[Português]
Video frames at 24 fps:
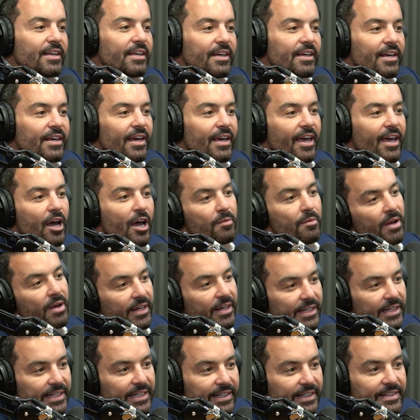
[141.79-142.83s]
que é
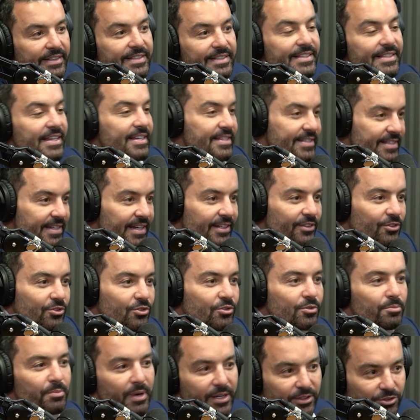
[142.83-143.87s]
uma clínica de
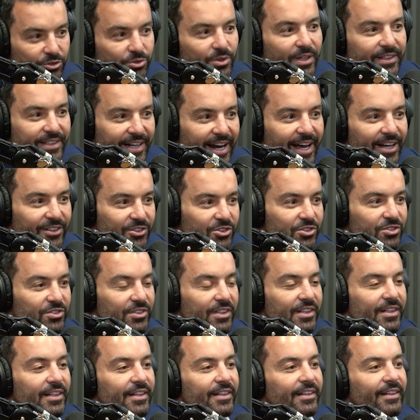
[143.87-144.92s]
600 metros quadrados.